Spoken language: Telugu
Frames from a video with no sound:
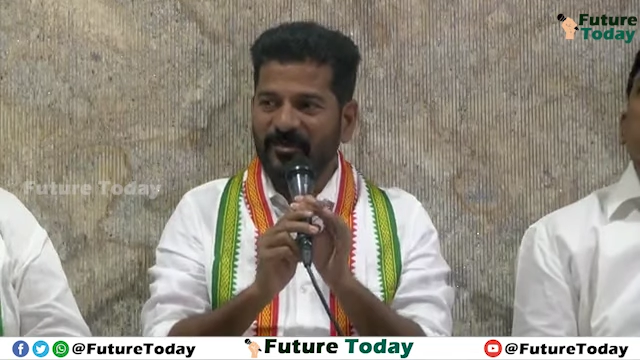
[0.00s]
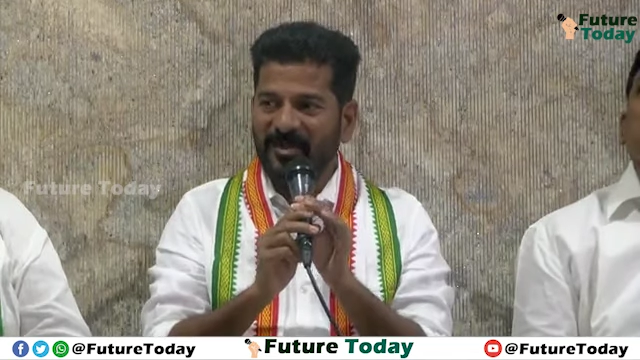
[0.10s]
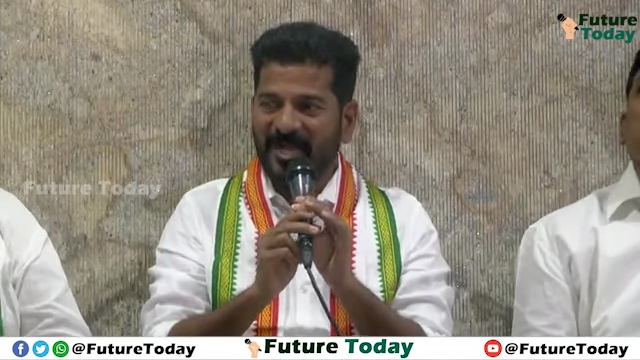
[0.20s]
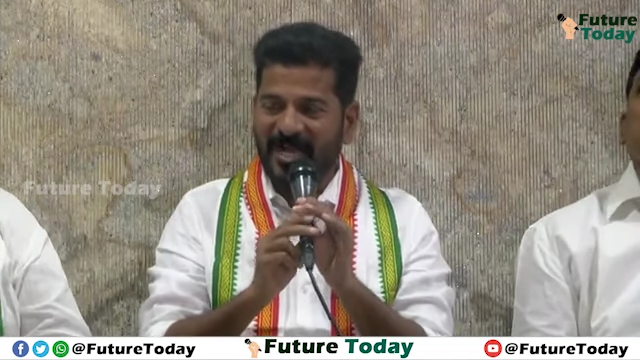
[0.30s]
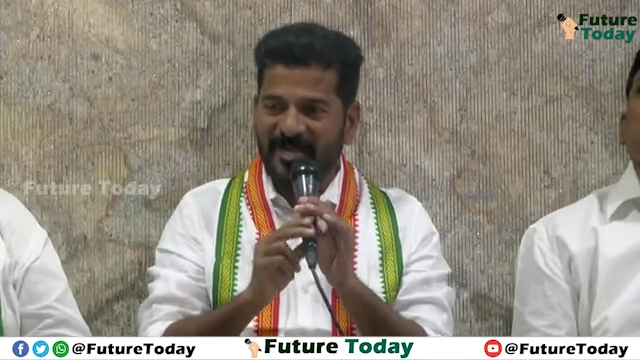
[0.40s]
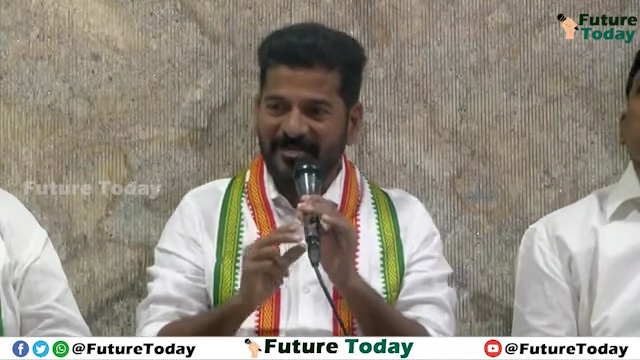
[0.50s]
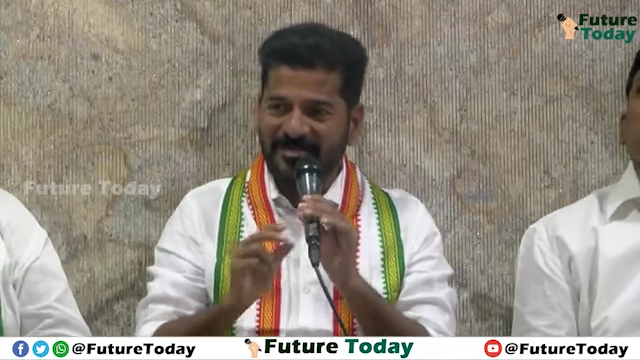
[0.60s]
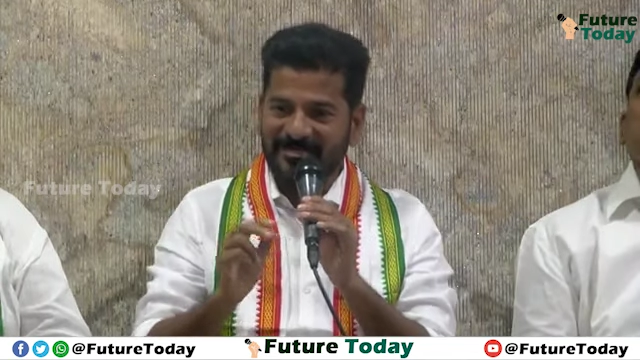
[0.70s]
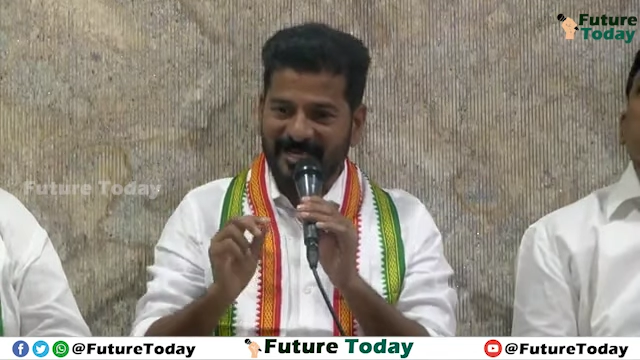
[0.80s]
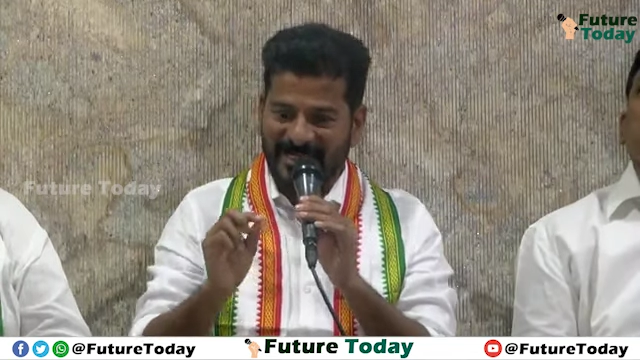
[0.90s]
కా
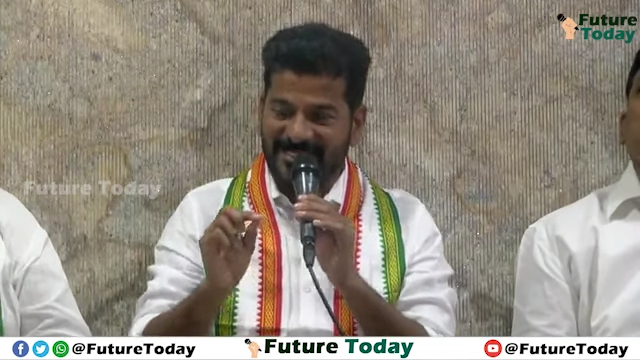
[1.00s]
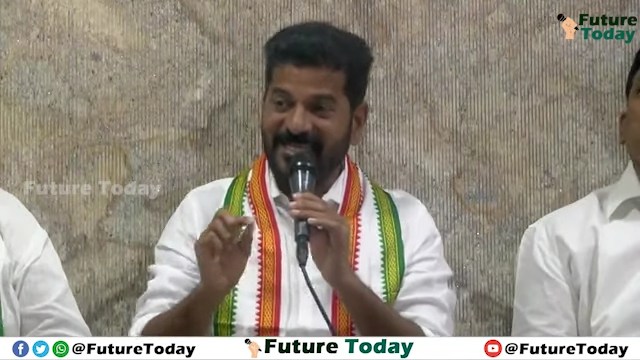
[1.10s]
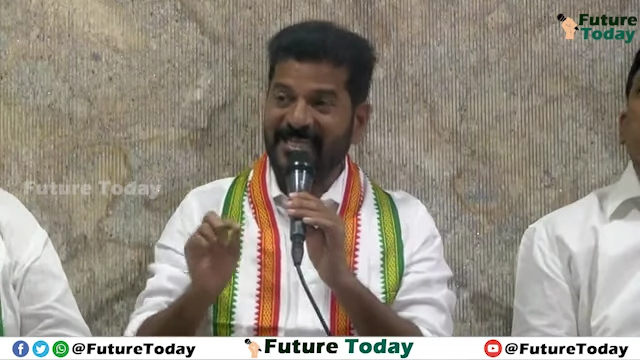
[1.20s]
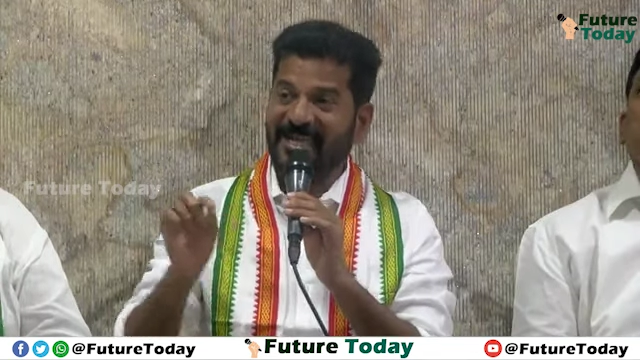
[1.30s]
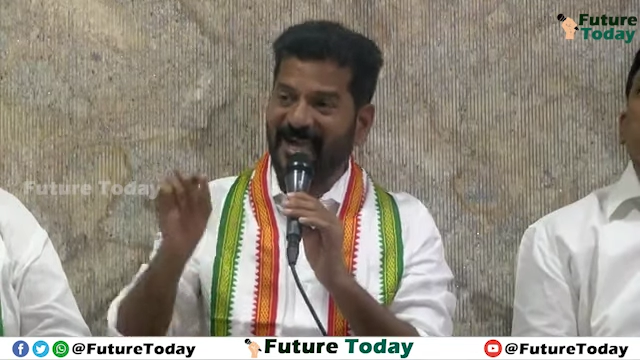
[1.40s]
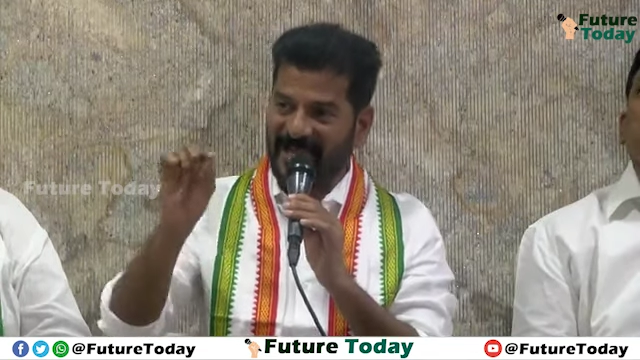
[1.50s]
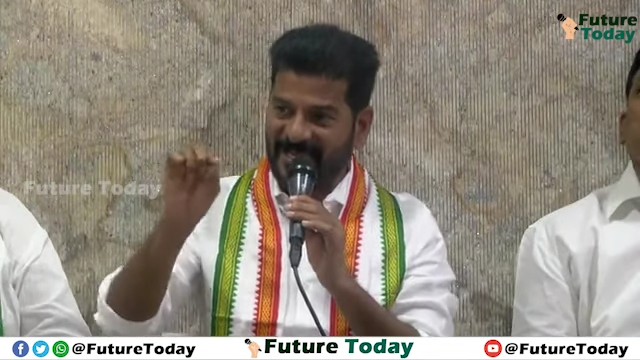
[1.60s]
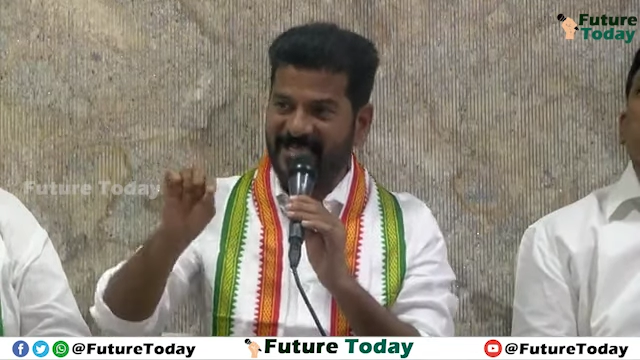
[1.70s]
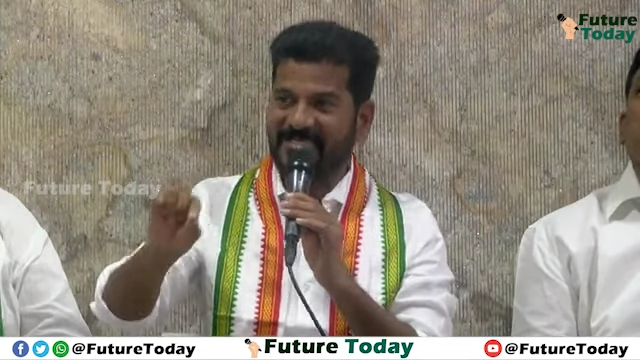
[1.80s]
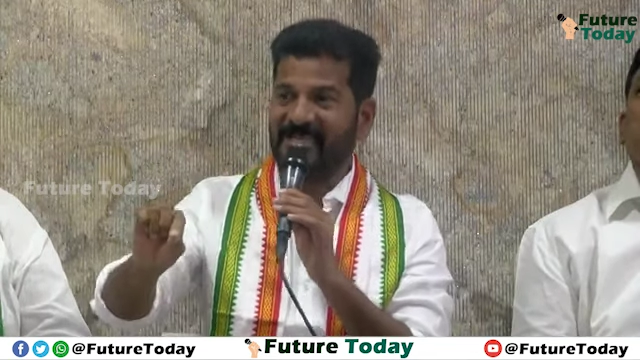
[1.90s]
రాజకీయ
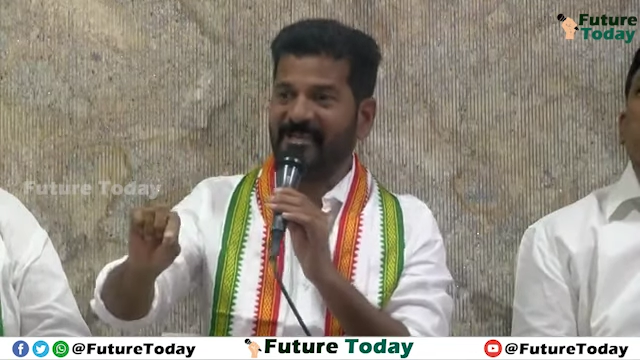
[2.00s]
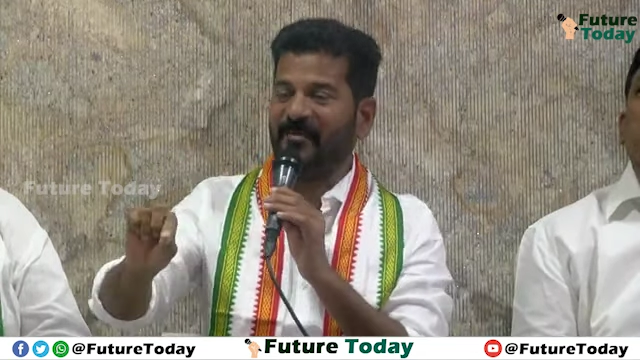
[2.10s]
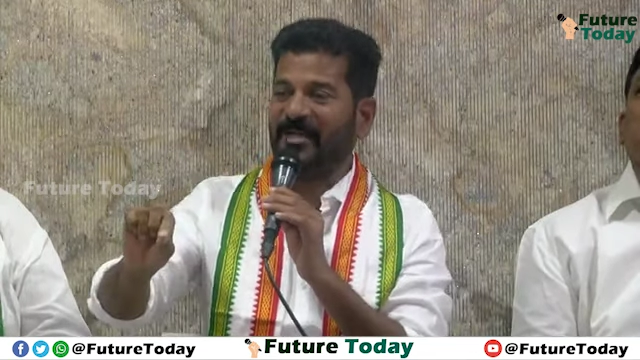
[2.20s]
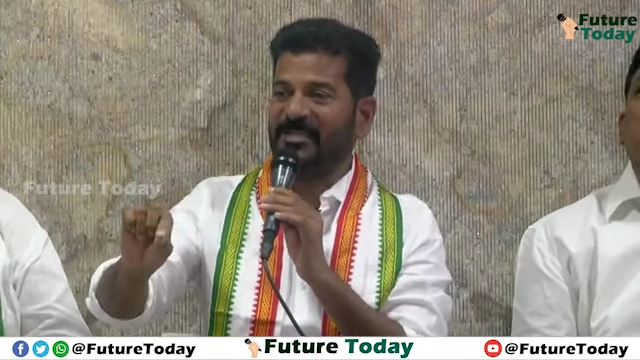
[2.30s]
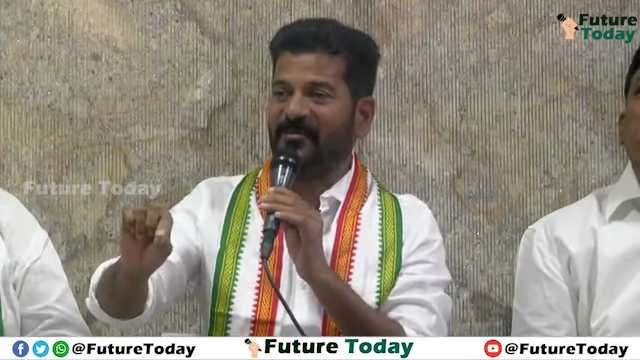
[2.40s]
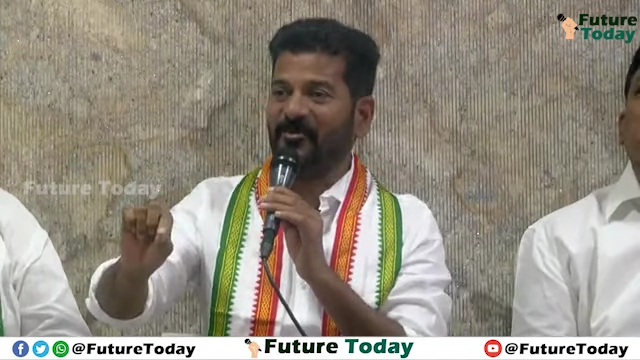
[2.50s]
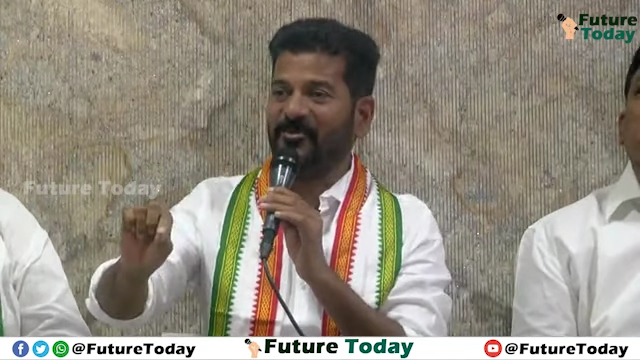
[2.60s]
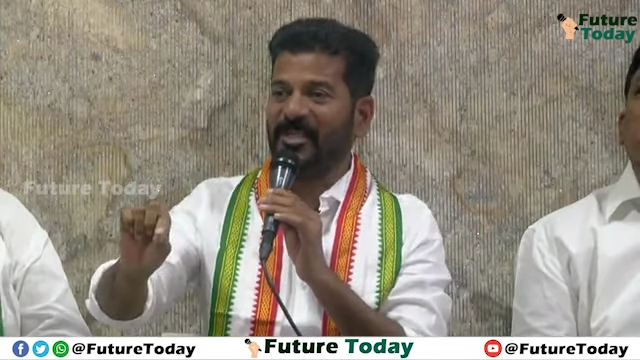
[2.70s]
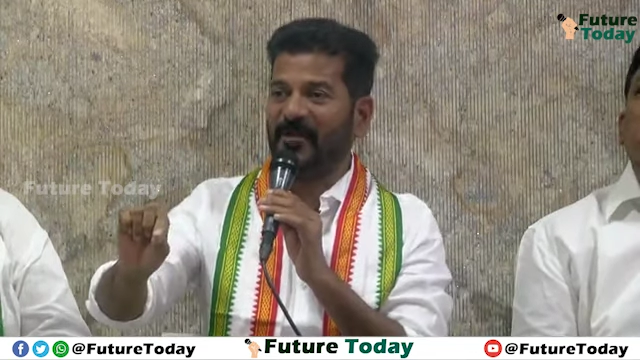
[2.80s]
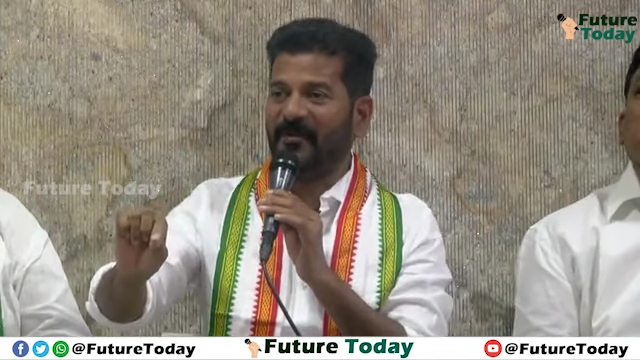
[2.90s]
కార్యాచరణ మాత్రమే
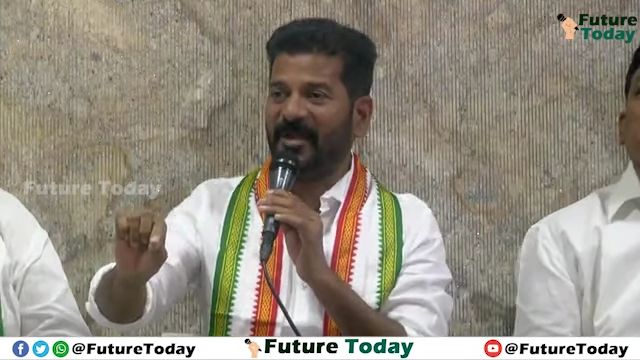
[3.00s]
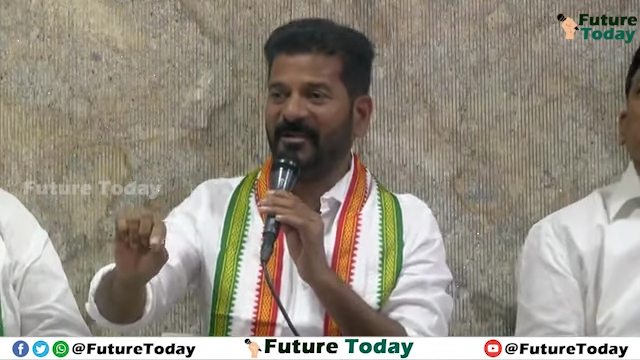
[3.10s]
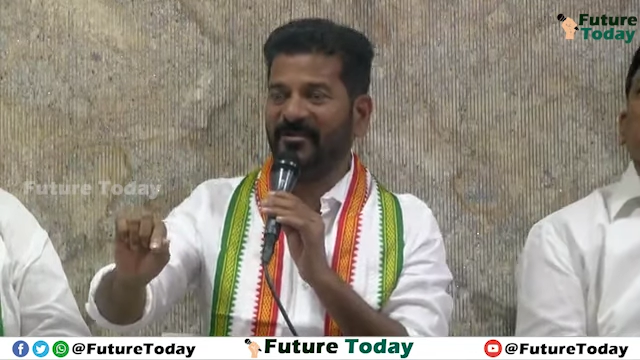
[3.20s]
ఉంది తప్ప